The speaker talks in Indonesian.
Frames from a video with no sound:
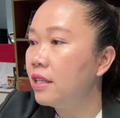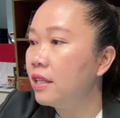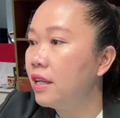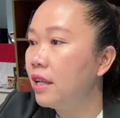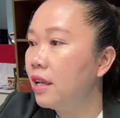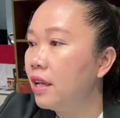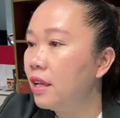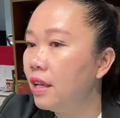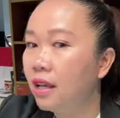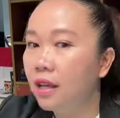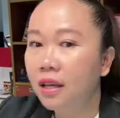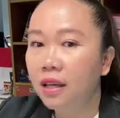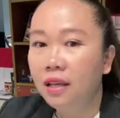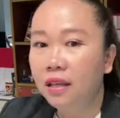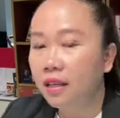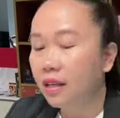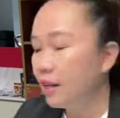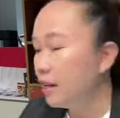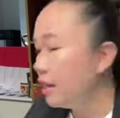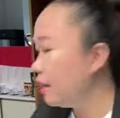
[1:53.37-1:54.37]
Jadi
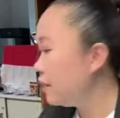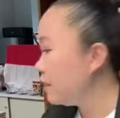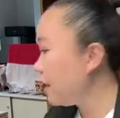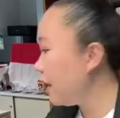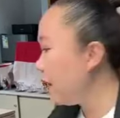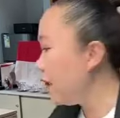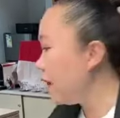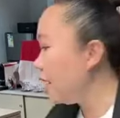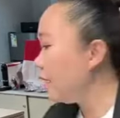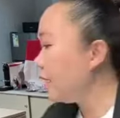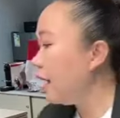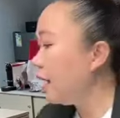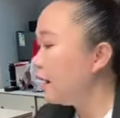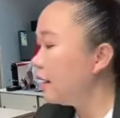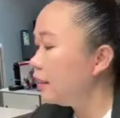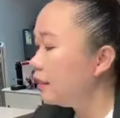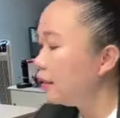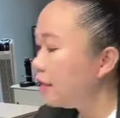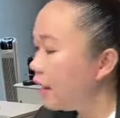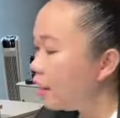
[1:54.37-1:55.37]
jadi saya nggak
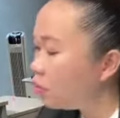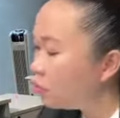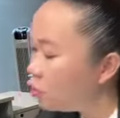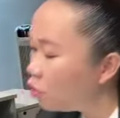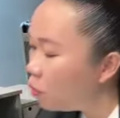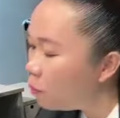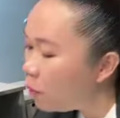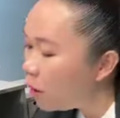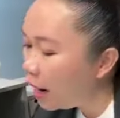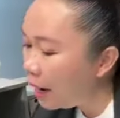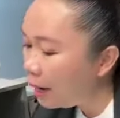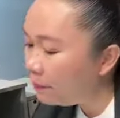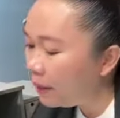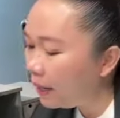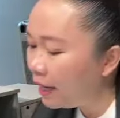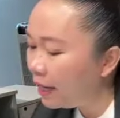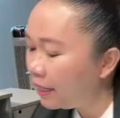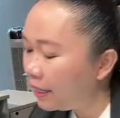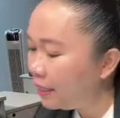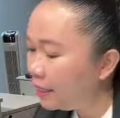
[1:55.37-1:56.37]
ngerti harus ngomong apa
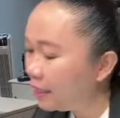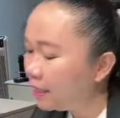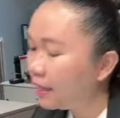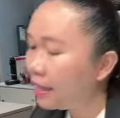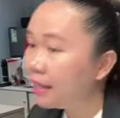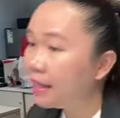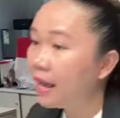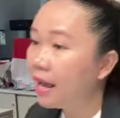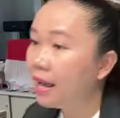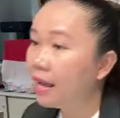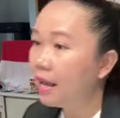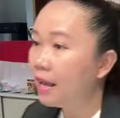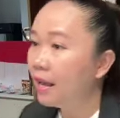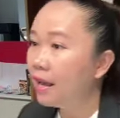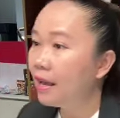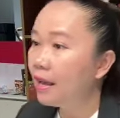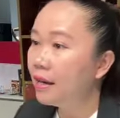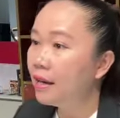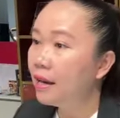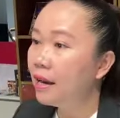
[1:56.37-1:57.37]
lagi ternyata
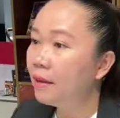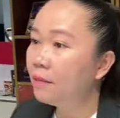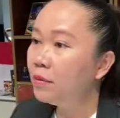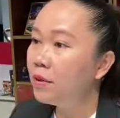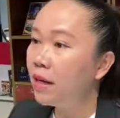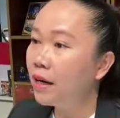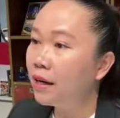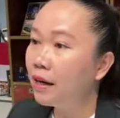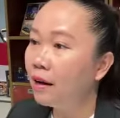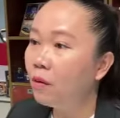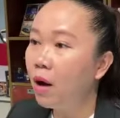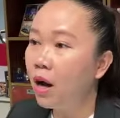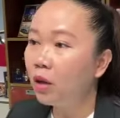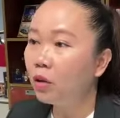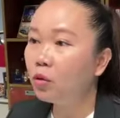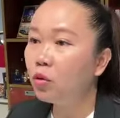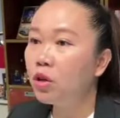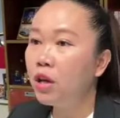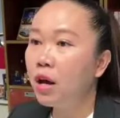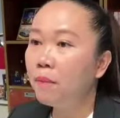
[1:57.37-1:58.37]
dalam jangka
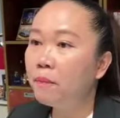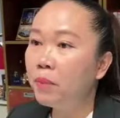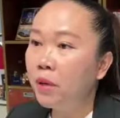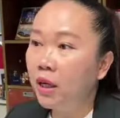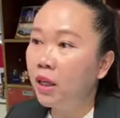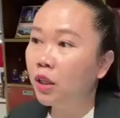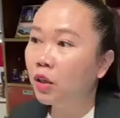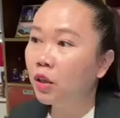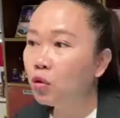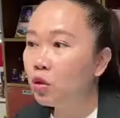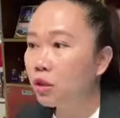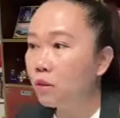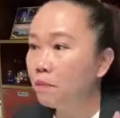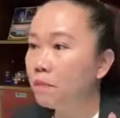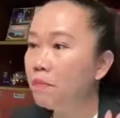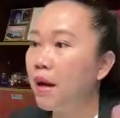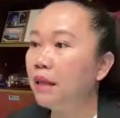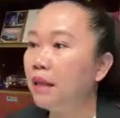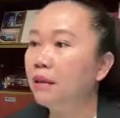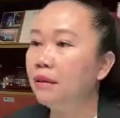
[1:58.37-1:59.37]
waktu yang begitu
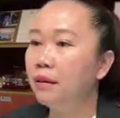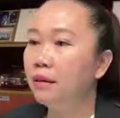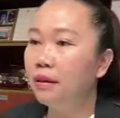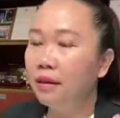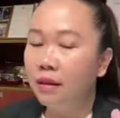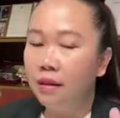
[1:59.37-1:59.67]
cepat